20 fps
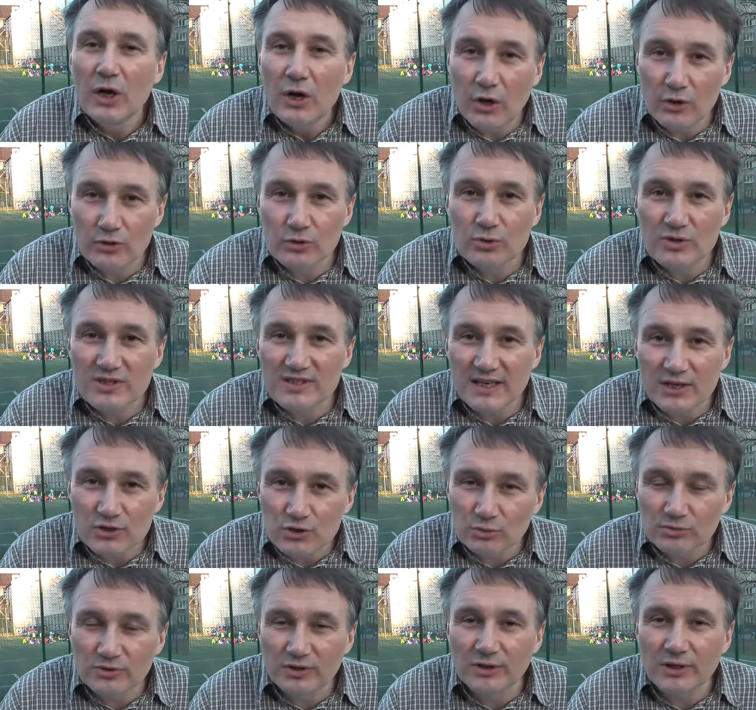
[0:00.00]
Otóż
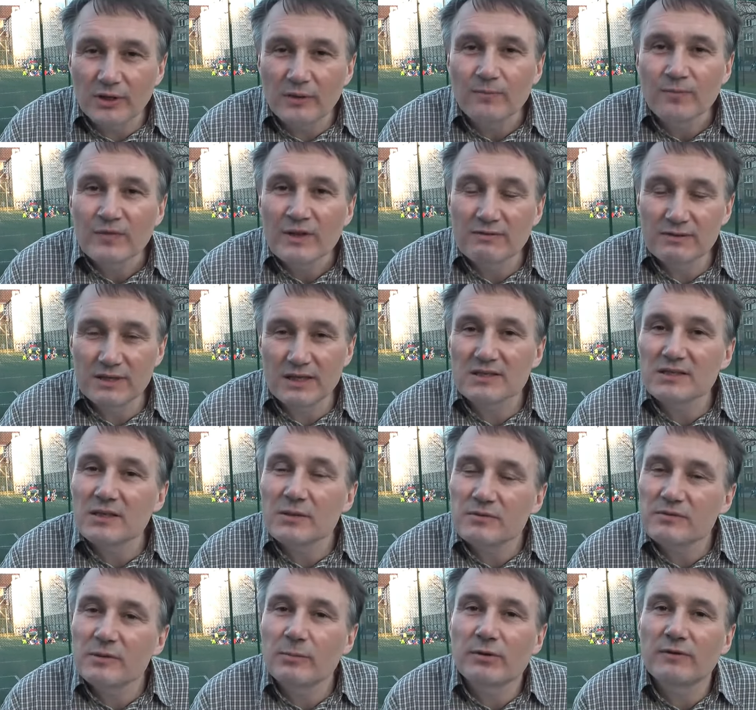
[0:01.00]
zarzuty w
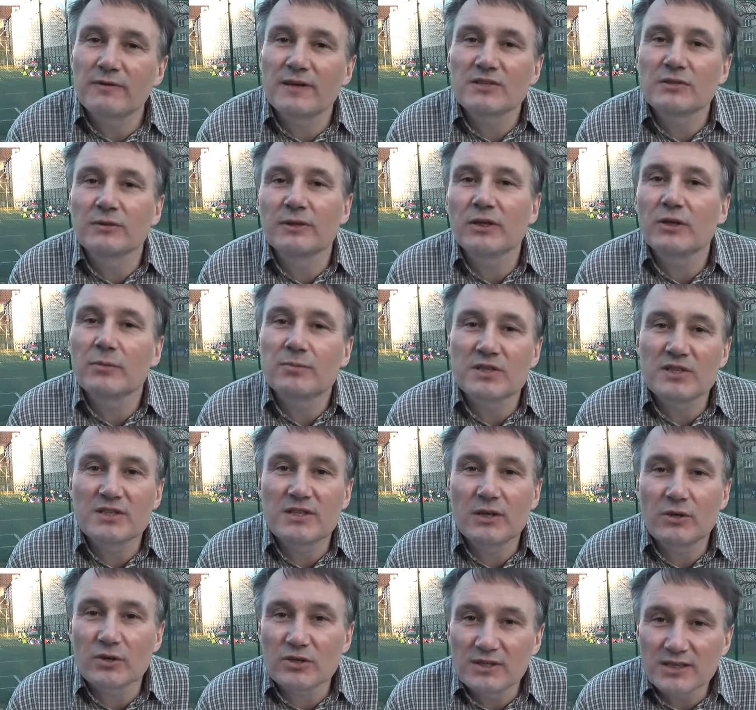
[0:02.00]
następstwie prowadzonego przez
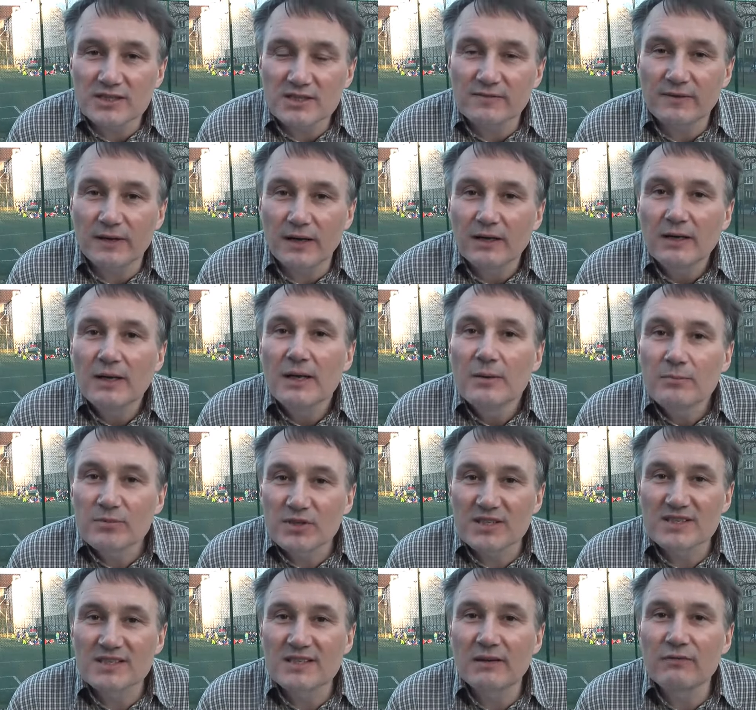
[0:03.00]
niego śledztwa
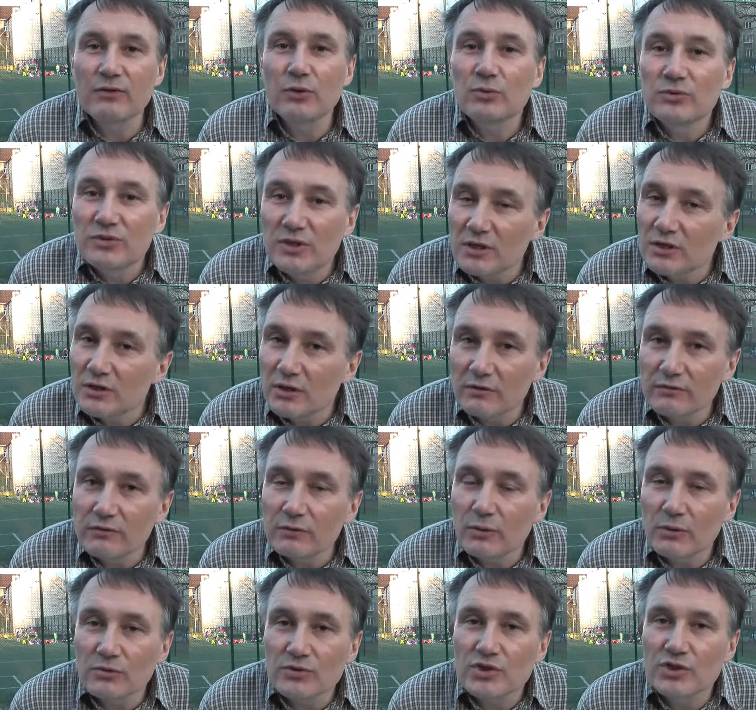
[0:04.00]
przedstawił tylko i
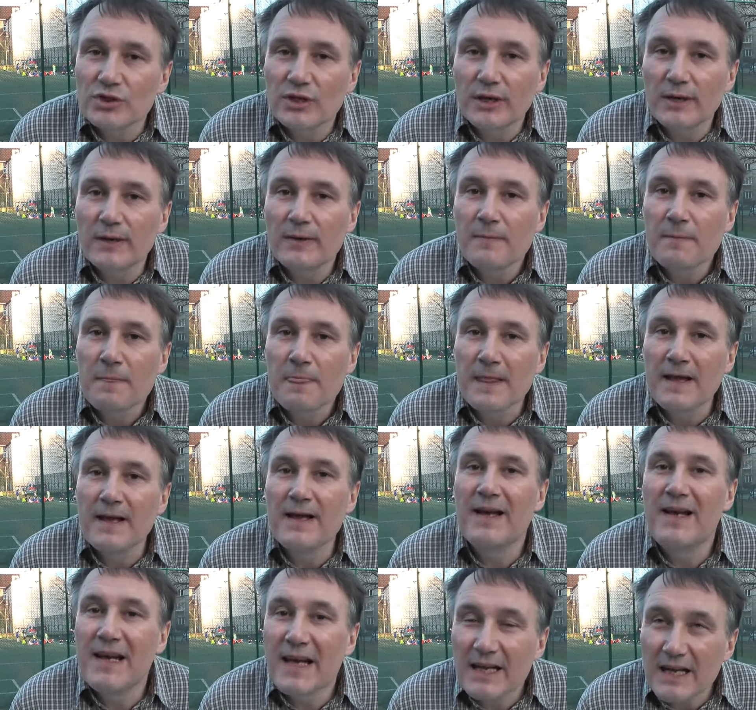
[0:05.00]
wyłącznie
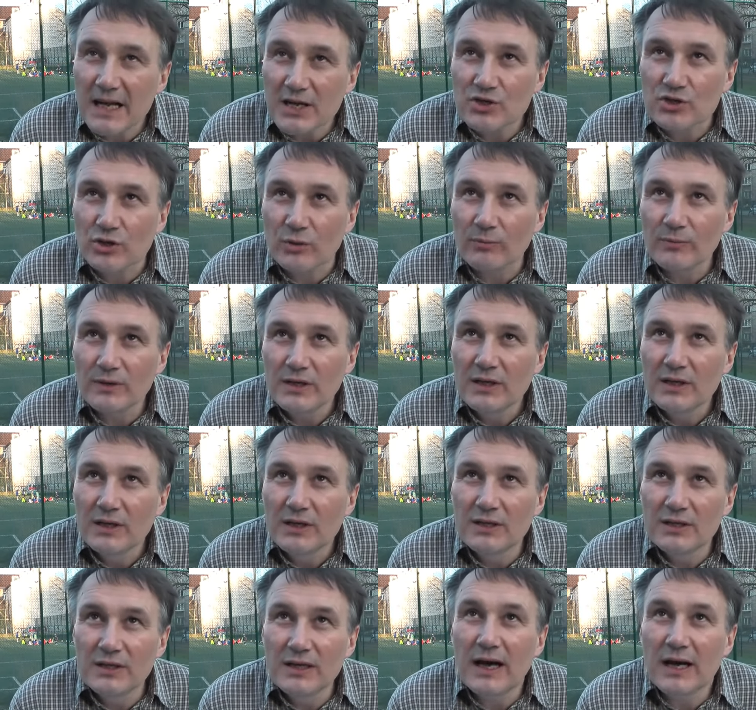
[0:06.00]
e, lekarzom
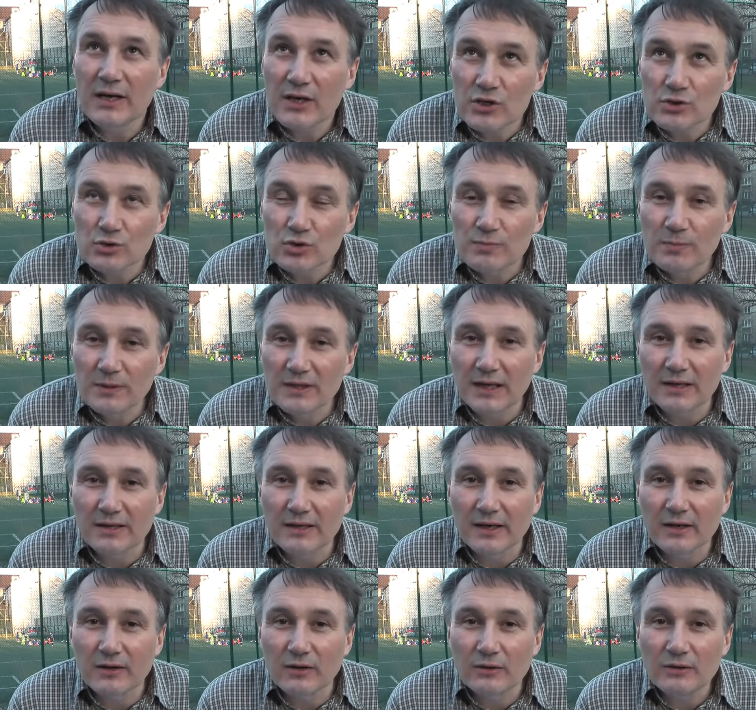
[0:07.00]
e, aresztu
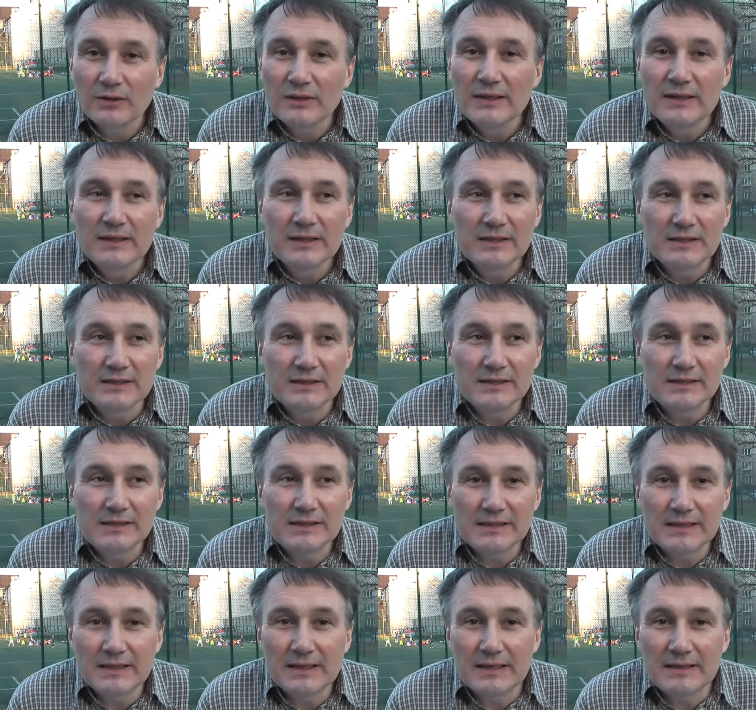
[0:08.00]
szpitalnego.
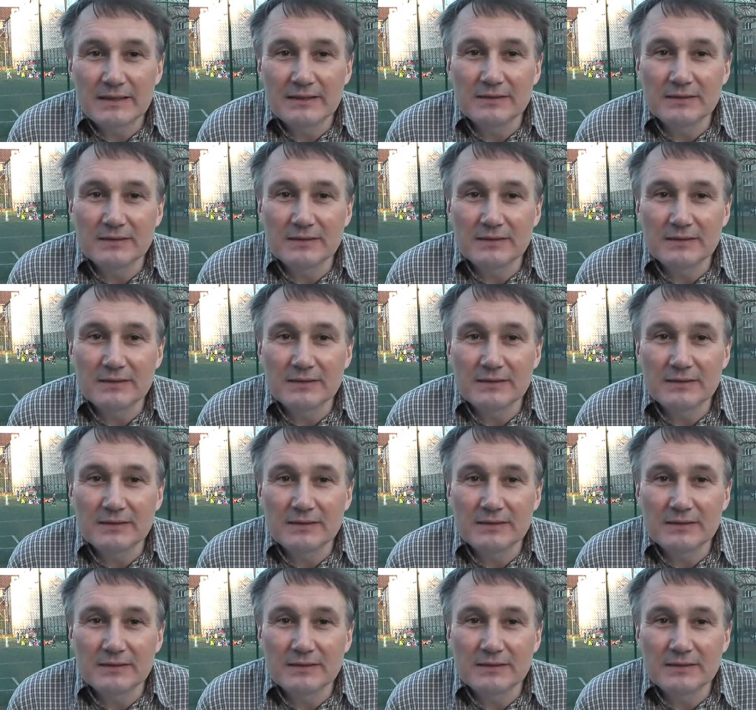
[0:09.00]
E,